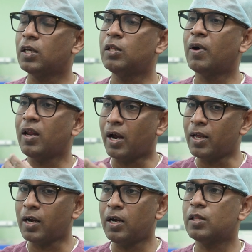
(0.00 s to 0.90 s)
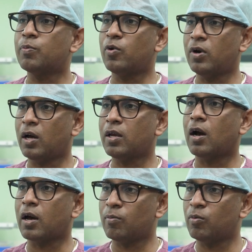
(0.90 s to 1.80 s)
இது மாதிரி அடிக்கடி அது புண்ணாகி
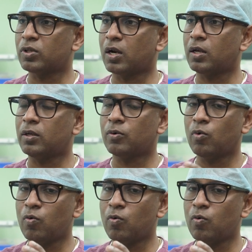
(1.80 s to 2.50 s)
ஆறும்போதெல்லாம்